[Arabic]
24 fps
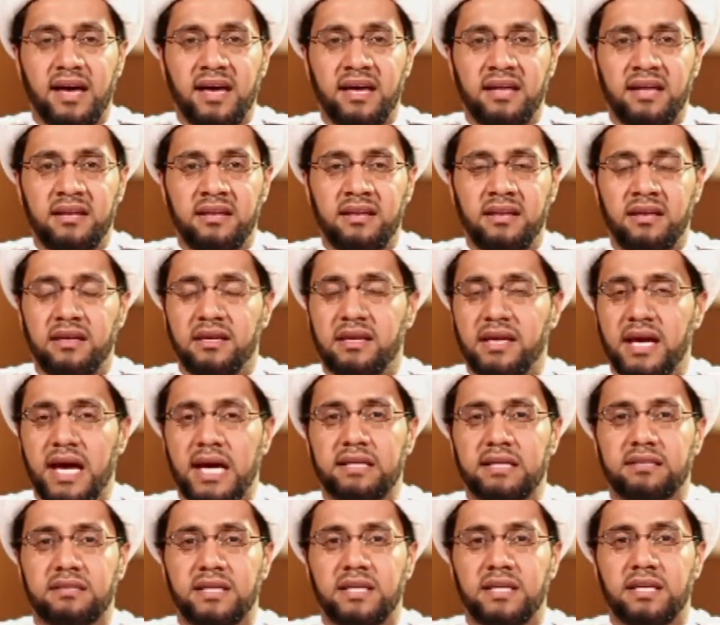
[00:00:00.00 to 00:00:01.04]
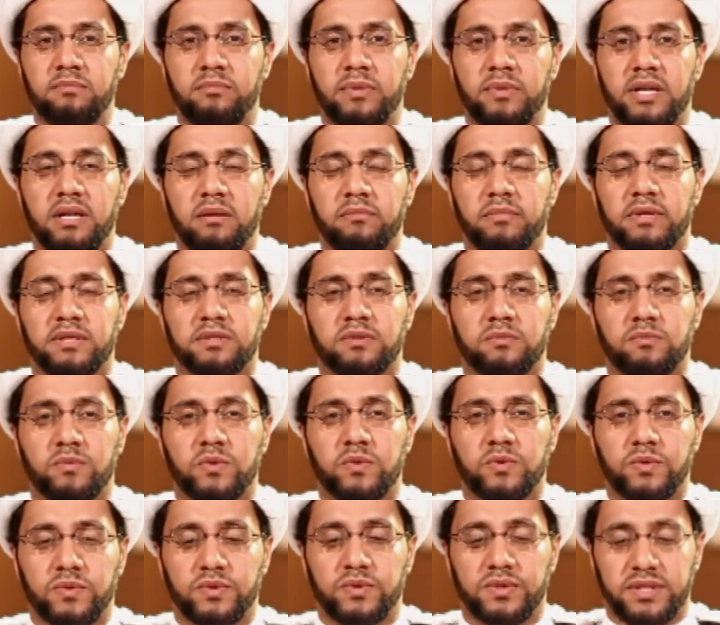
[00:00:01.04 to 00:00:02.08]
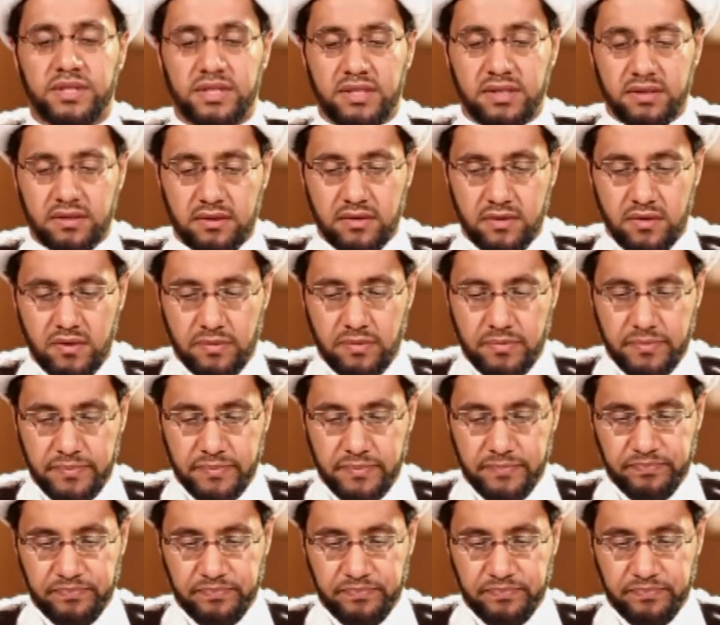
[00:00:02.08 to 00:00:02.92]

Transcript: ان ياتي بالمضمون خب